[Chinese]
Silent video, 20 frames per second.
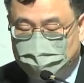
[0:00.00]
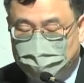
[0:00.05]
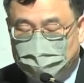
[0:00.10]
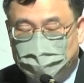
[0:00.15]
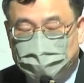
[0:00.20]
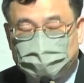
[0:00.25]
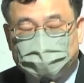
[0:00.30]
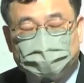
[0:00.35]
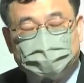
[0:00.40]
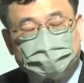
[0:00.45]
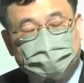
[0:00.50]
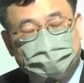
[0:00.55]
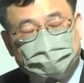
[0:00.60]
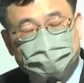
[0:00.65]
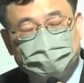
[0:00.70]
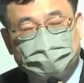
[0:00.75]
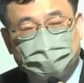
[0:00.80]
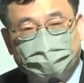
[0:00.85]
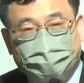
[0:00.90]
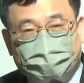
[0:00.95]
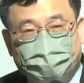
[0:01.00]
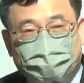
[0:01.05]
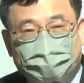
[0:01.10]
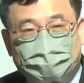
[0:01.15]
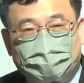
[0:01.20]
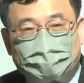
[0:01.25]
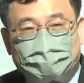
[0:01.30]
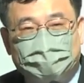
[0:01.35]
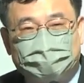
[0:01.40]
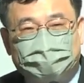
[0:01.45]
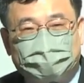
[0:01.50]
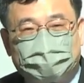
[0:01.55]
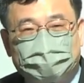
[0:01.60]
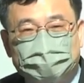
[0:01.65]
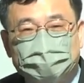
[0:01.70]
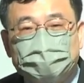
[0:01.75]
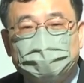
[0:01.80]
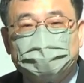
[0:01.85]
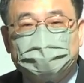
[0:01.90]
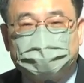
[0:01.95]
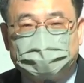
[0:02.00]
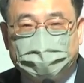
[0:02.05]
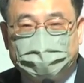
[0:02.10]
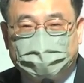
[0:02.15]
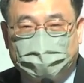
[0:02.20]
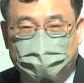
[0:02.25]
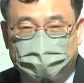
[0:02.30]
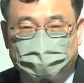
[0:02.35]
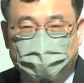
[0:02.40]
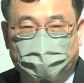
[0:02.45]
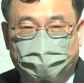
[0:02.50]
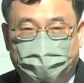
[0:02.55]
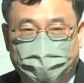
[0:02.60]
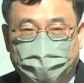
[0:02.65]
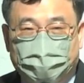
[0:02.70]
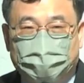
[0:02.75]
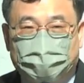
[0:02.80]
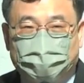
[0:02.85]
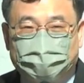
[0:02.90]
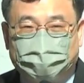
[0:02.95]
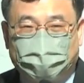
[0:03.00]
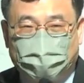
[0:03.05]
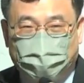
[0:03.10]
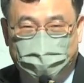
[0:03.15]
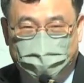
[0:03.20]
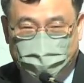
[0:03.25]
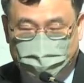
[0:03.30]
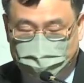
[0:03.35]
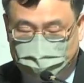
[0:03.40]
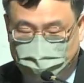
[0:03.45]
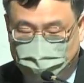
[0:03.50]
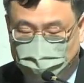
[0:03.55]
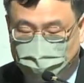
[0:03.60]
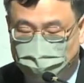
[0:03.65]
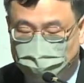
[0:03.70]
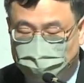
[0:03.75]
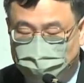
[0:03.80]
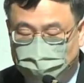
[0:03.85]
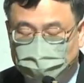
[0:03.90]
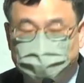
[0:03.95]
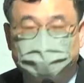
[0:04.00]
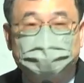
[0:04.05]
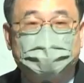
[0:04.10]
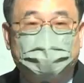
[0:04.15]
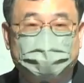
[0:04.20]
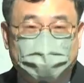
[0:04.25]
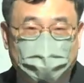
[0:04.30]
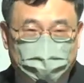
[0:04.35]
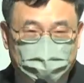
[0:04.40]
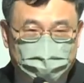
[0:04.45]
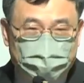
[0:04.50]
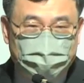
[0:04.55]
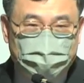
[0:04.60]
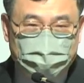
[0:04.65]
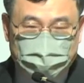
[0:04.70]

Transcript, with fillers: 所以弟兄姐妹，在日子艰难的时候，别人可以躺平，基督徒不能躺平。